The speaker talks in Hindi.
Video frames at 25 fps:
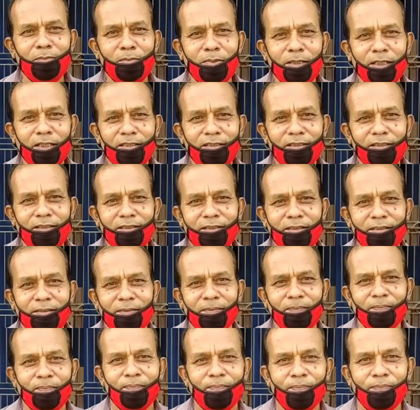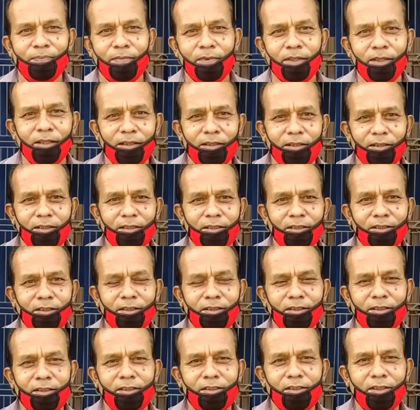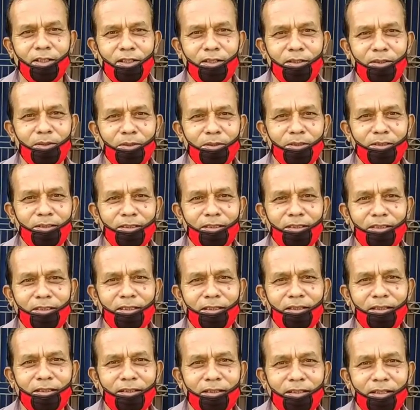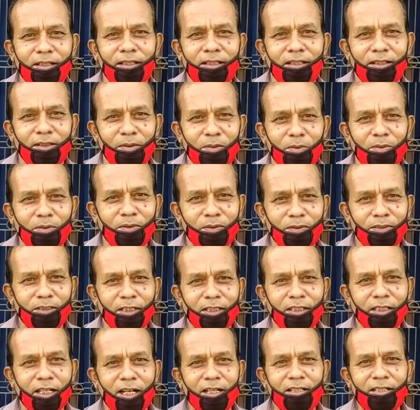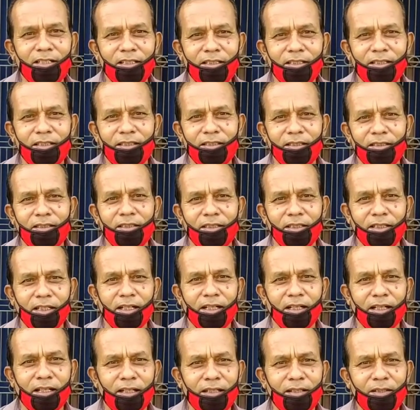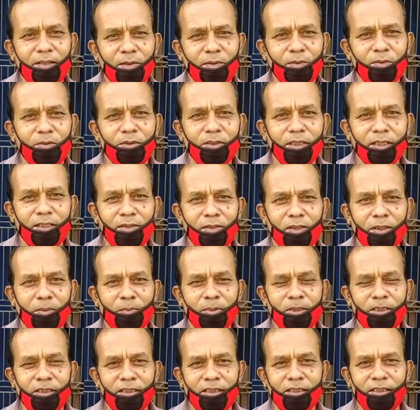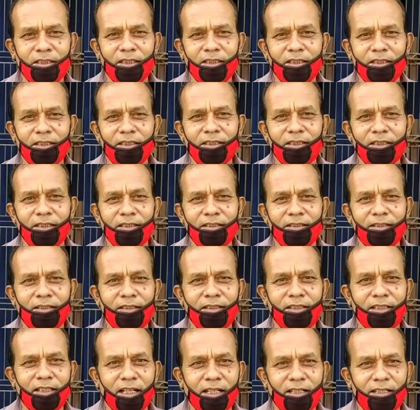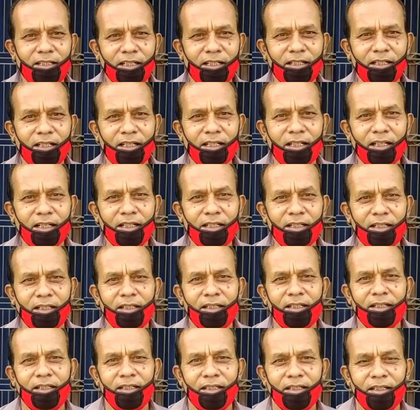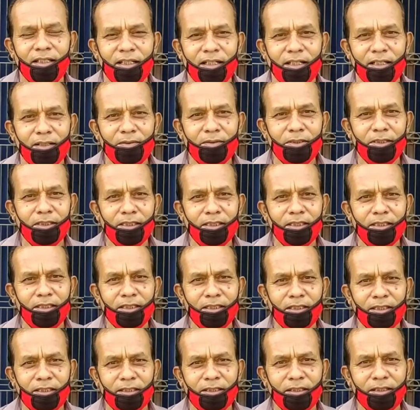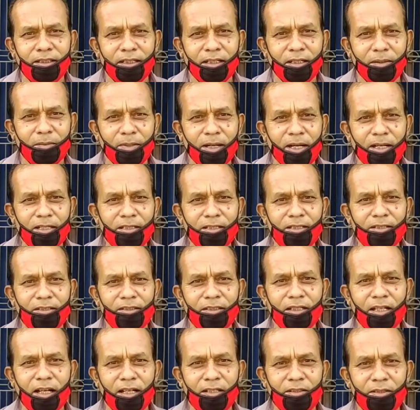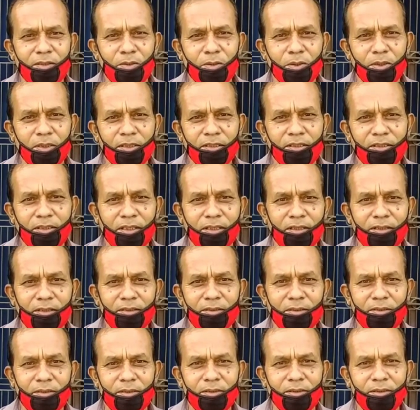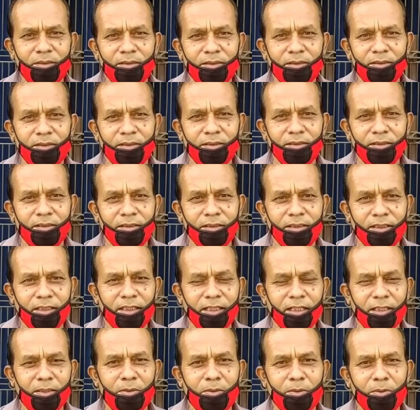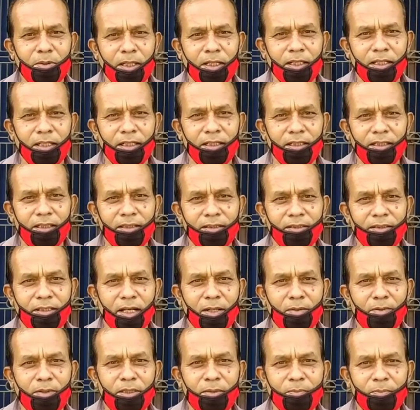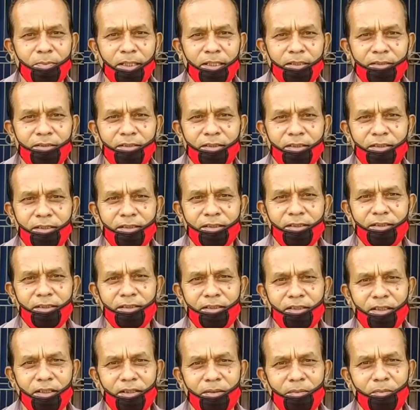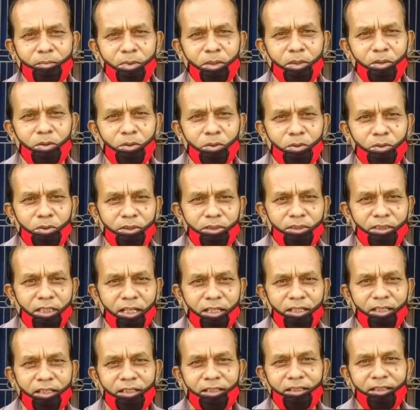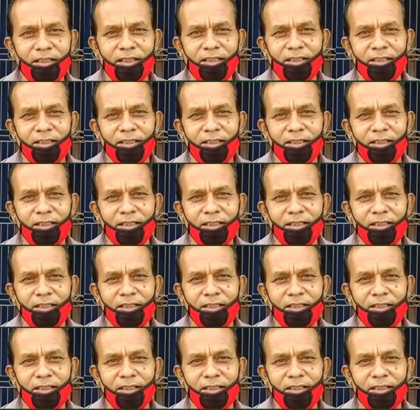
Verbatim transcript: टैक्स किस, किसानों से सरकारी क्रय उन्नीस सौ पचहत्तर के रेट से लिया जा रहा है अभी हमारी से आज दो किसान को क्रय हुआ है सावत टैक्स की किसान बहुत उत्साह है